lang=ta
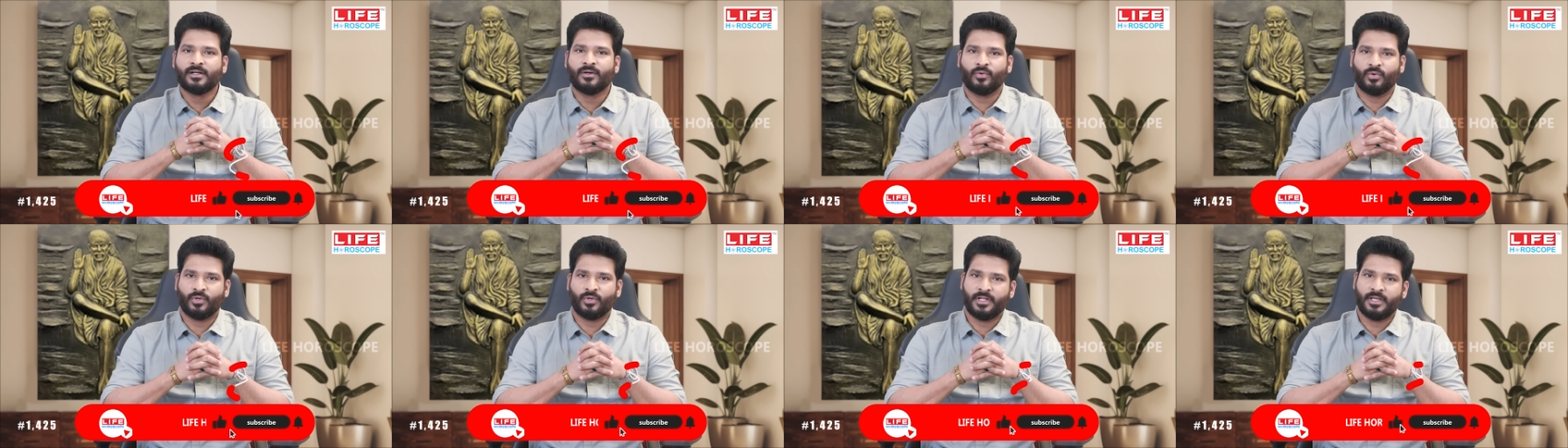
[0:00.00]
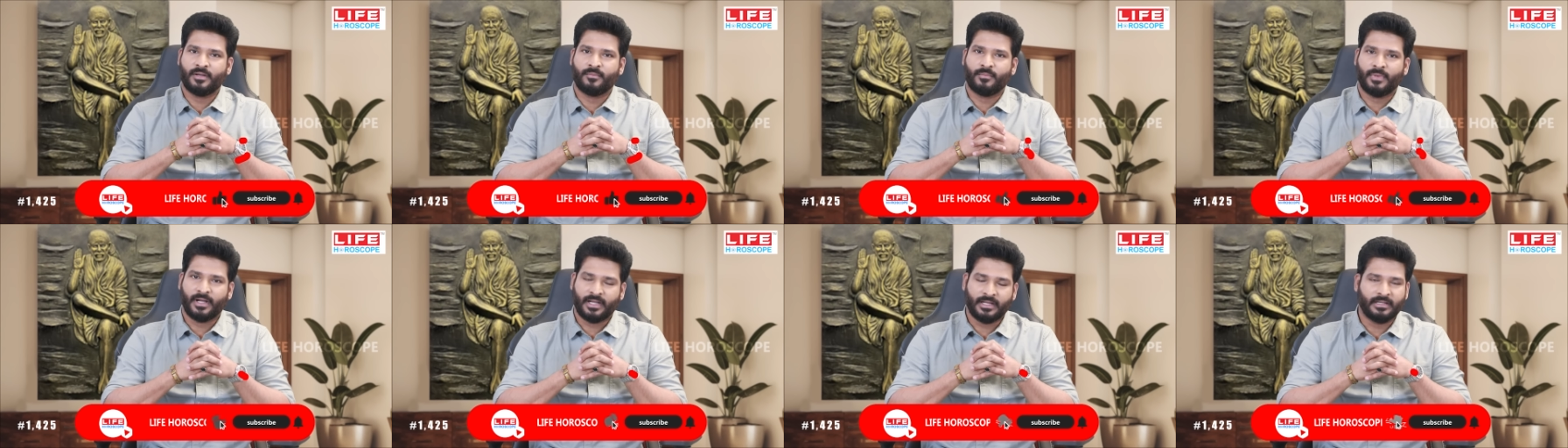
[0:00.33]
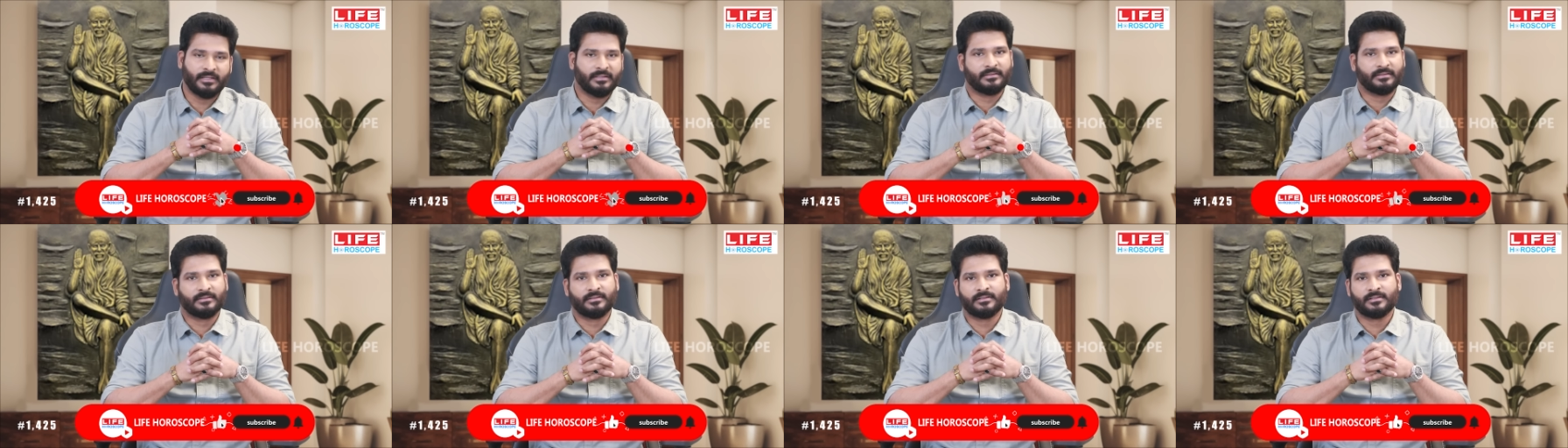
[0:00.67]
உங்களுடைய
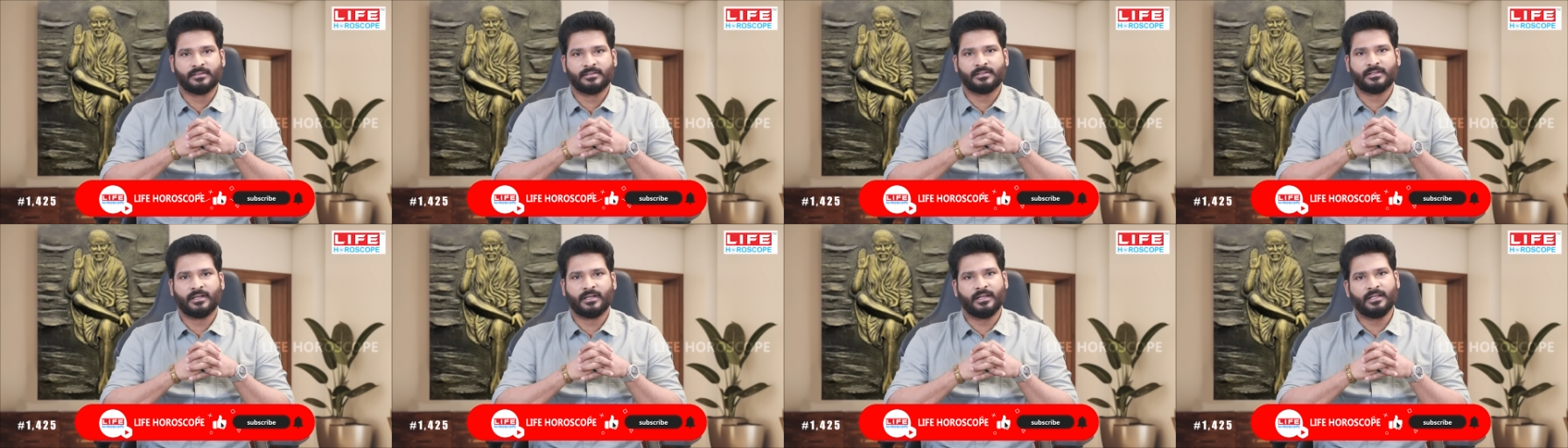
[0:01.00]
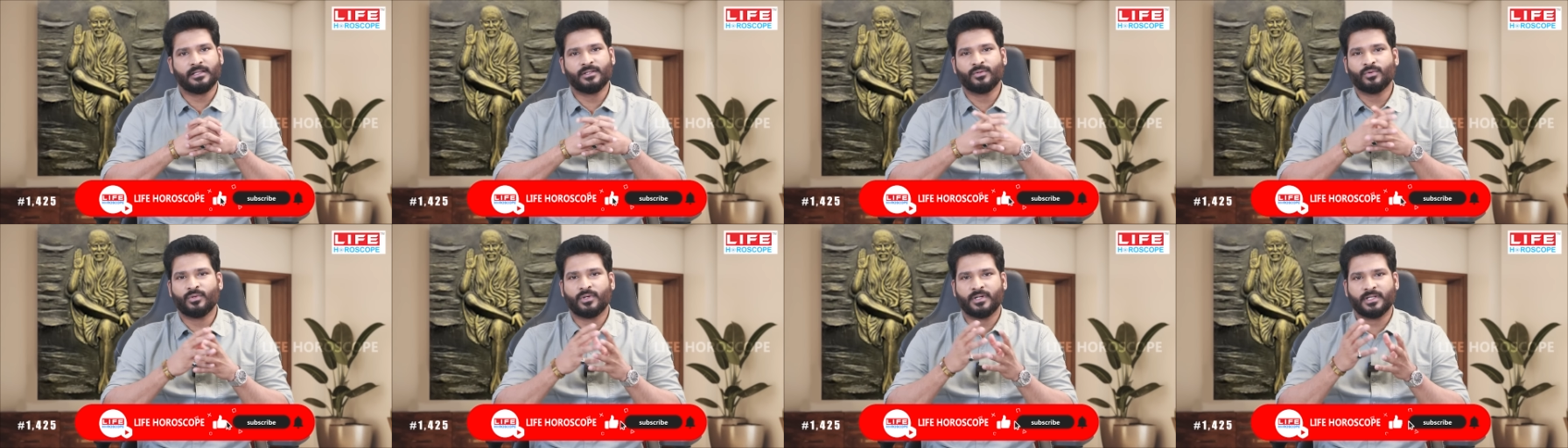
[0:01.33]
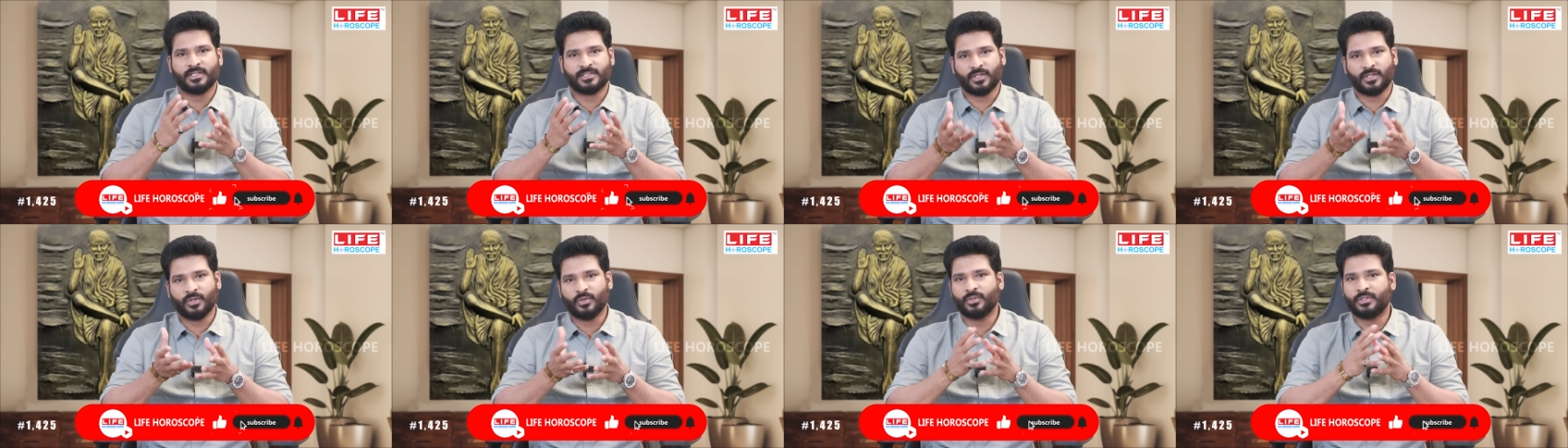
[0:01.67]
மகன் அல்லது
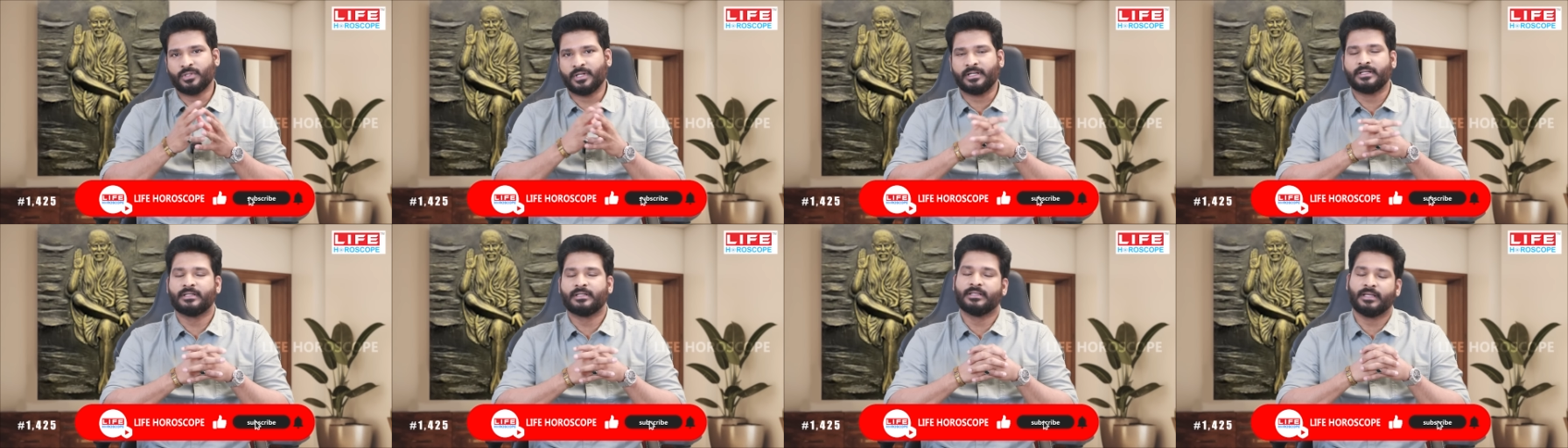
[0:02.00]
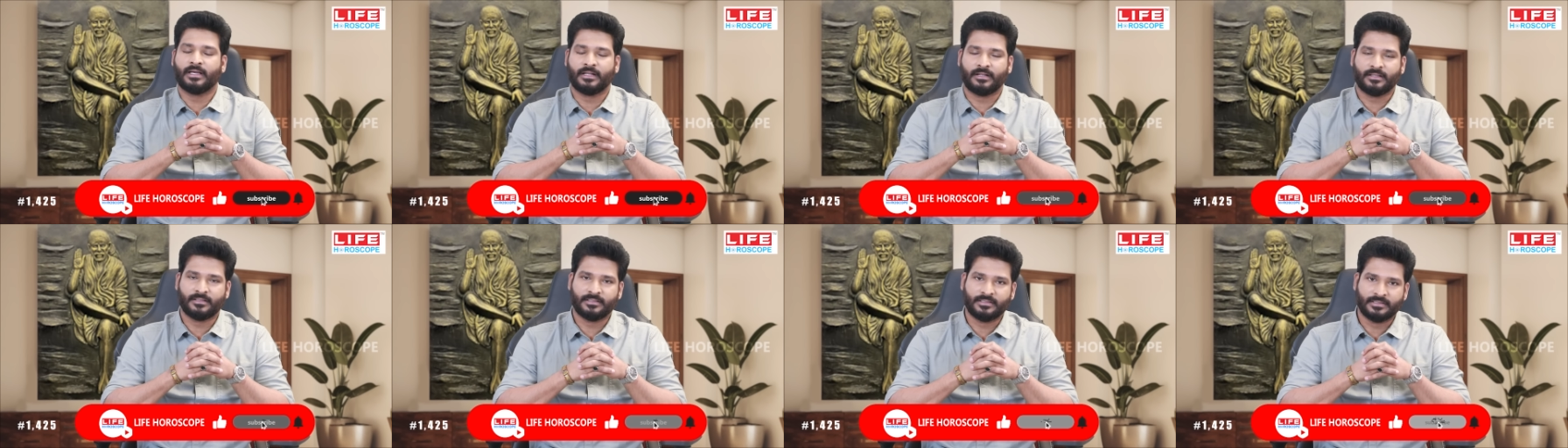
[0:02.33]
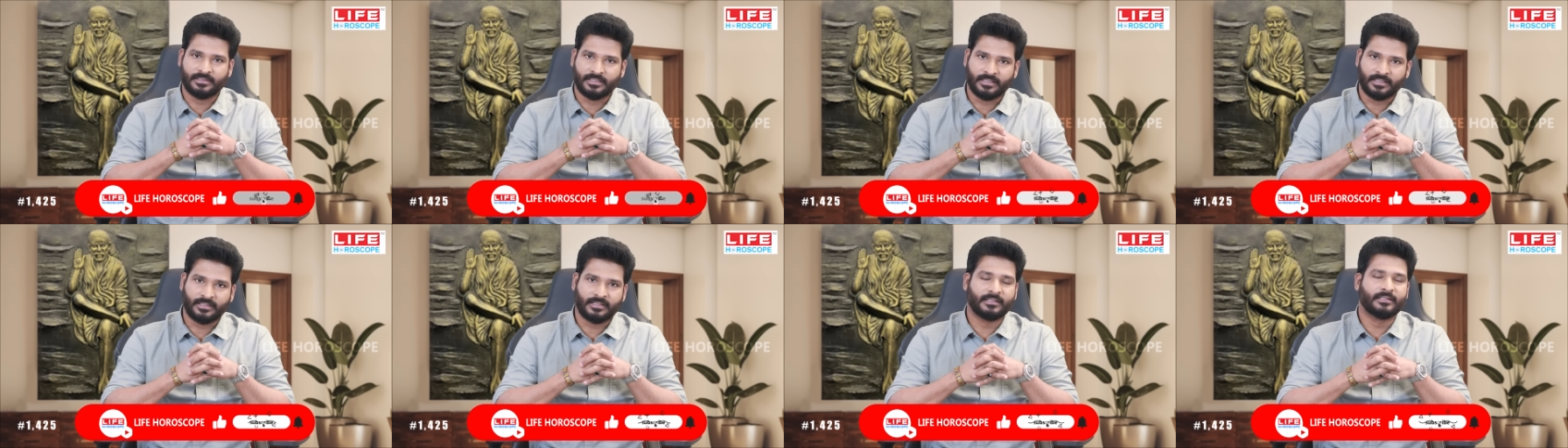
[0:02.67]
உங்களுடைய சகோதரன் யாராவது
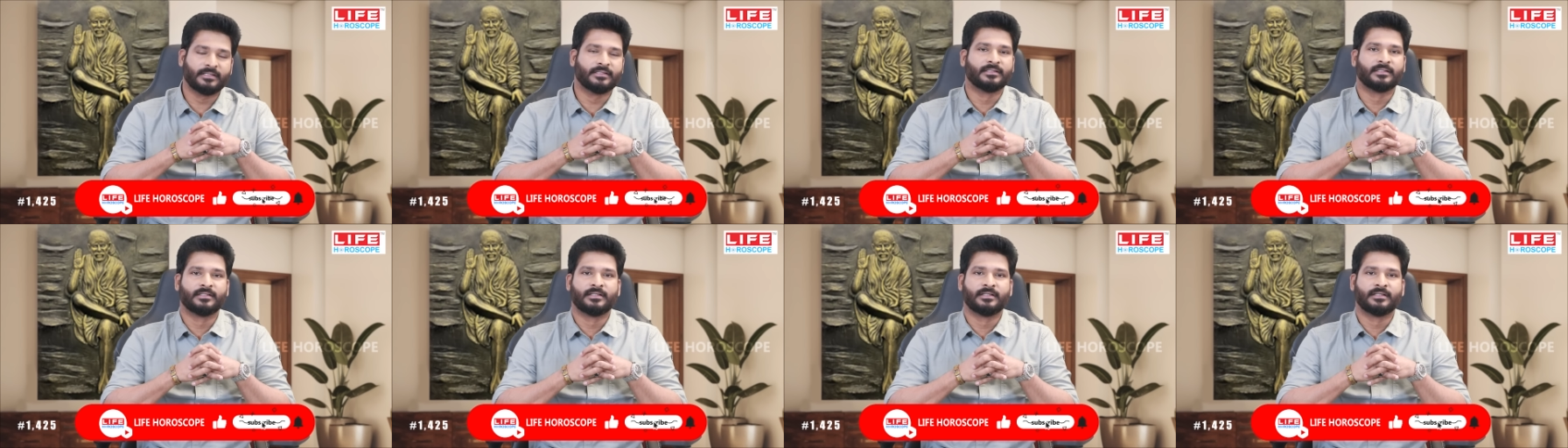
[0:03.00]
இருந்தாங்கன்னா